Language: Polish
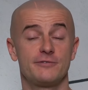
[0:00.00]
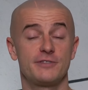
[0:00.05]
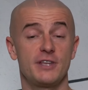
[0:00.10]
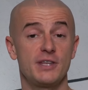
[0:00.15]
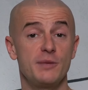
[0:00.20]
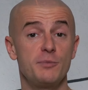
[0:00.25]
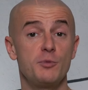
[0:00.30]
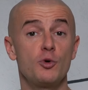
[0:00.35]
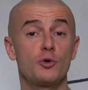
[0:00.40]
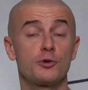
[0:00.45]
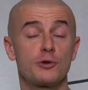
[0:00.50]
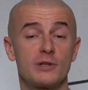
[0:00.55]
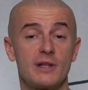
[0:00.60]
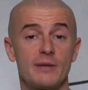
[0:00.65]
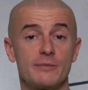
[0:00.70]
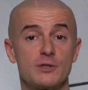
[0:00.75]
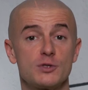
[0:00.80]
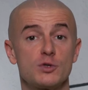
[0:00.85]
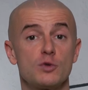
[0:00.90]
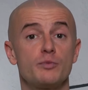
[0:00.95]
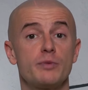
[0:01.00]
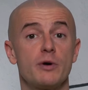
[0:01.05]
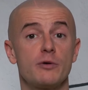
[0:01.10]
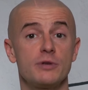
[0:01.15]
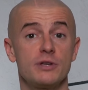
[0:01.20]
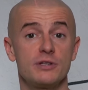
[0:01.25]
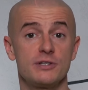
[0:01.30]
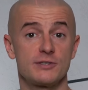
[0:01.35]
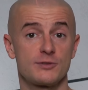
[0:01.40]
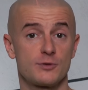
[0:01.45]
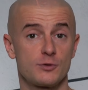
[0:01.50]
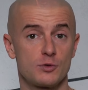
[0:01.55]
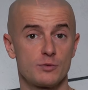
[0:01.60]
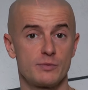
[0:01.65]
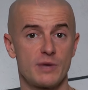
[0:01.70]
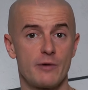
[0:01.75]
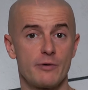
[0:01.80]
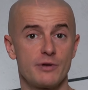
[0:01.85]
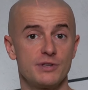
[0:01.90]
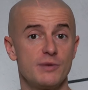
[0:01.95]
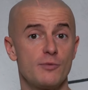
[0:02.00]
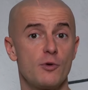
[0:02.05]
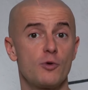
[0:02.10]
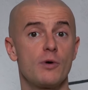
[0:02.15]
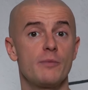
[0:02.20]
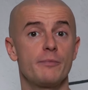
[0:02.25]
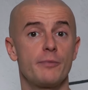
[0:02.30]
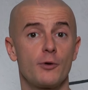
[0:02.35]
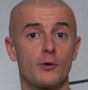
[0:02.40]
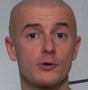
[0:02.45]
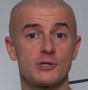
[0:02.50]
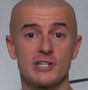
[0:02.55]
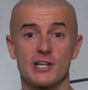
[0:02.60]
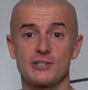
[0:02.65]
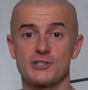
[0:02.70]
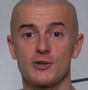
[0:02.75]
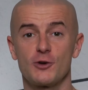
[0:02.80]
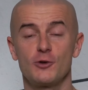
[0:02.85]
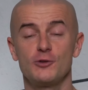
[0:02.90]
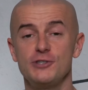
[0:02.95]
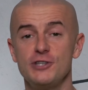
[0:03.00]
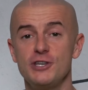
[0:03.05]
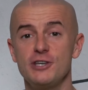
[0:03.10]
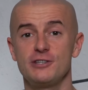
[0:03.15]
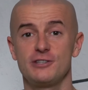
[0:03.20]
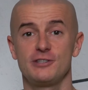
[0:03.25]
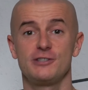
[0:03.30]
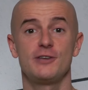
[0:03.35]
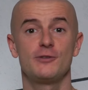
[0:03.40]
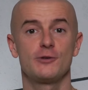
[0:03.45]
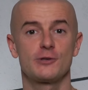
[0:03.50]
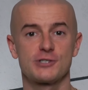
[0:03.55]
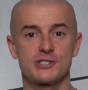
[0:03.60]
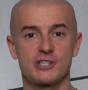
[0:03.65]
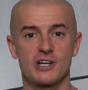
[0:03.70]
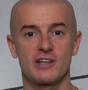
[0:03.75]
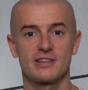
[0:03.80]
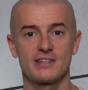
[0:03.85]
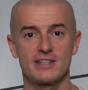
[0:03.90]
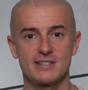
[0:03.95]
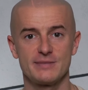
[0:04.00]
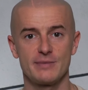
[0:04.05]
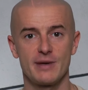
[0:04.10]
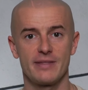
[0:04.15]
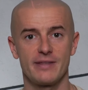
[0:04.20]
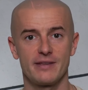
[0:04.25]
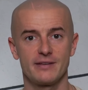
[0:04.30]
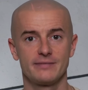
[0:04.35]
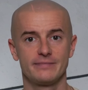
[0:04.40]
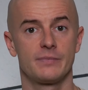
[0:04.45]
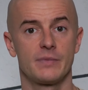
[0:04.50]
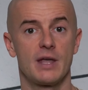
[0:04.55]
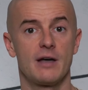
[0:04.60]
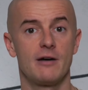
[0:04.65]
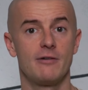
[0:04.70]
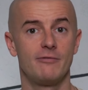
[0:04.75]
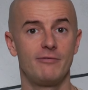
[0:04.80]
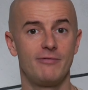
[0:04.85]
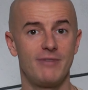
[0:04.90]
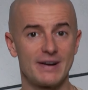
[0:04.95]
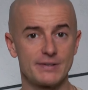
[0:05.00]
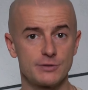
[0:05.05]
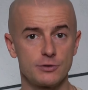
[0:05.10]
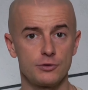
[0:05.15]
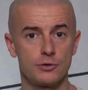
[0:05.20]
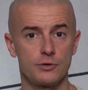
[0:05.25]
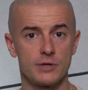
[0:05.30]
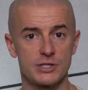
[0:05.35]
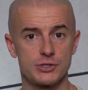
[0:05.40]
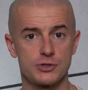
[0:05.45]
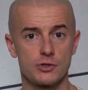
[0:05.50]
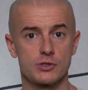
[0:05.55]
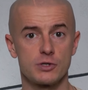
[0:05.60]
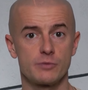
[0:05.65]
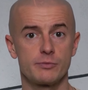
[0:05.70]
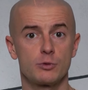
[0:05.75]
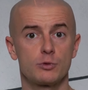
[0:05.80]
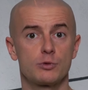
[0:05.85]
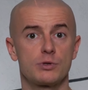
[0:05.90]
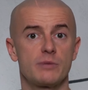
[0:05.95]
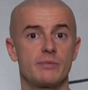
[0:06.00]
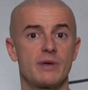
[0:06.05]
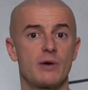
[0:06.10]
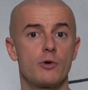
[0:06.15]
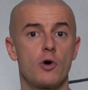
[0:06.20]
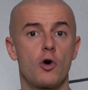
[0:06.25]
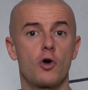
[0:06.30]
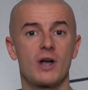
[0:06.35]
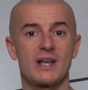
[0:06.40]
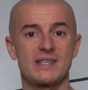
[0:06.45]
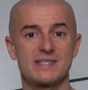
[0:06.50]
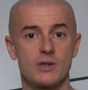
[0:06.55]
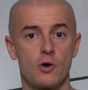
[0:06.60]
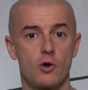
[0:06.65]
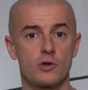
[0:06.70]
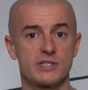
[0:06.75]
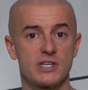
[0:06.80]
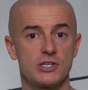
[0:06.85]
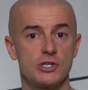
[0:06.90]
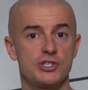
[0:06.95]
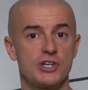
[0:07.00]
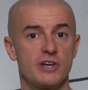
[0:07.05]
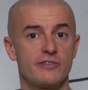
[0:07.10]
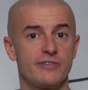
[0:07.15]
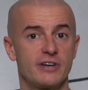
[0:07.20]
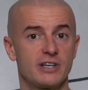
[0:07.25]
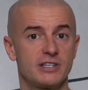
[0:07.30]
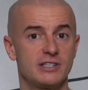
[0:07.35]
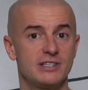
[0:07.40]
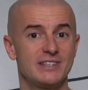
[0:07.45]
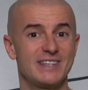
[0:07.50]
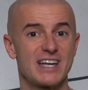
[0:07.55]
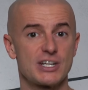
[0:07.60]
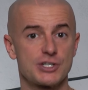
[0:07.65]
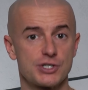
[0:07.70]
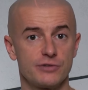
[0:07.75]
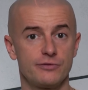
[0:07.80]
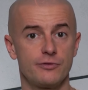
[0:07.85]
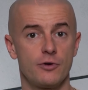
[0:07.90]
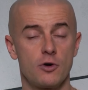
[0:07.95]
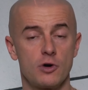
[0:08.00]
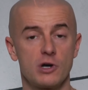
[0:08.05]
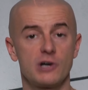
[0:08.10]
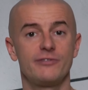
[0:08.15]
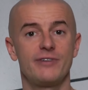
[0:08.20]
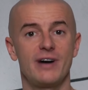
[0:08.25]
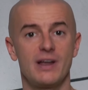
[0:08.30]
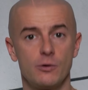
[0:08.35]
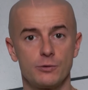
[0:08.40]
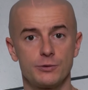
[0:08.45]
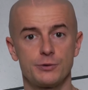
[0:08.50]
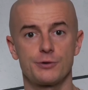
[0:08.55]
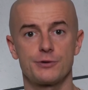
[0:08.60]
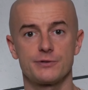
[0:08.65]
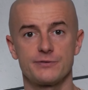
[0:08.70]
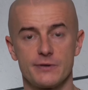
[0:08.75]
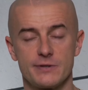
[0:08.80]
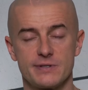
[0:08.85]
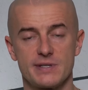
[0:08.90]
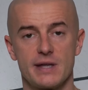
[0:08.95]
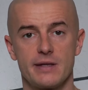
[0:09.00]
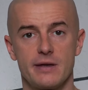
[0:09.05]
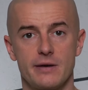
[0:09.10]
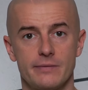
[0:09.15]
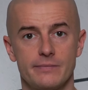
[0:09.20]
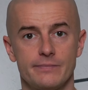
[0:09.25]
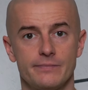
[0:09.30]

Wtedy było to dla mnie zupełnie niezrozumiałe, nie mogłem pojąć dlaczego nikt nie dostrzega tej zmiany. Warto dodać, że osoby, które miały okazję ocenić efekty na żywo, chwalą to rozwiązanie.